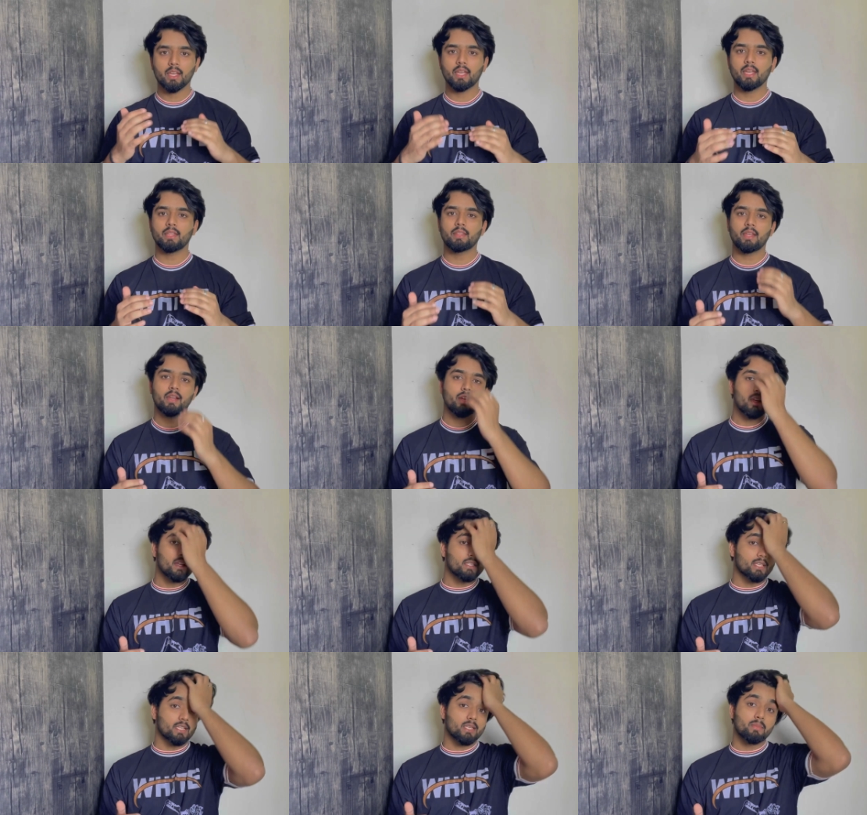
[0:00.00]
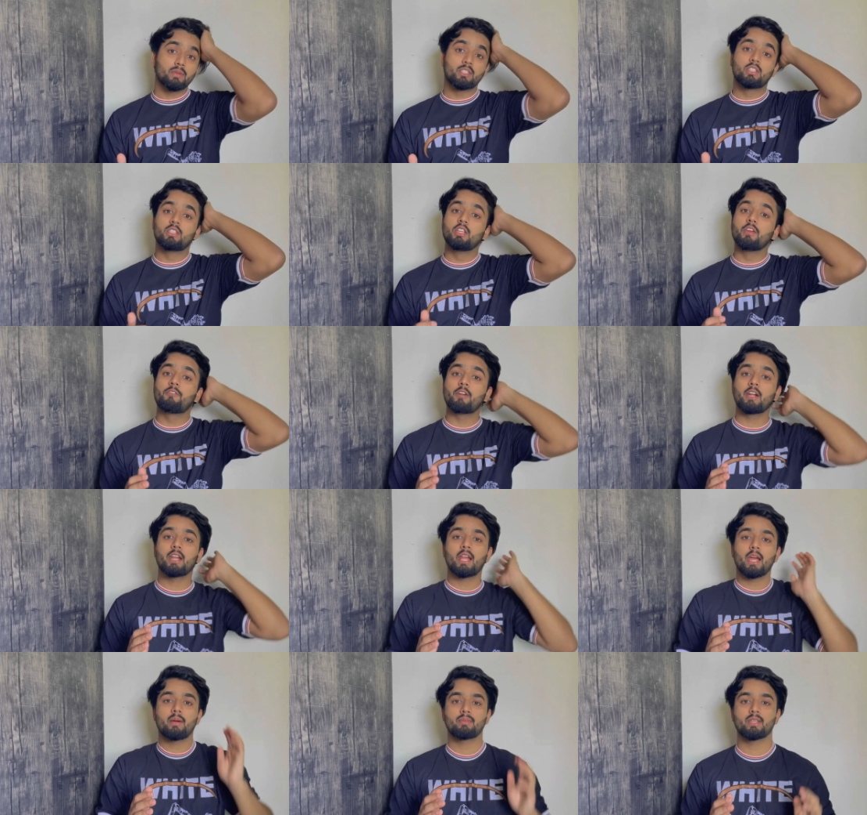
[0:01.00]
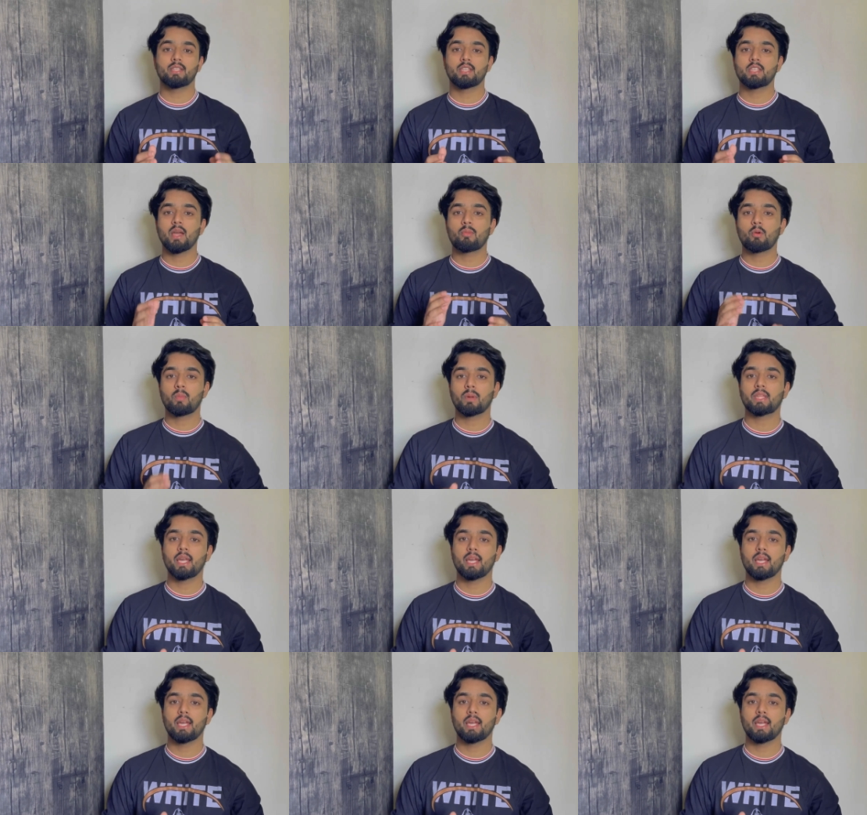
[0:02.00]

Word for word: के अंदर जैसे भी डिफरेंट लैब्स हैं जैसे आपको पता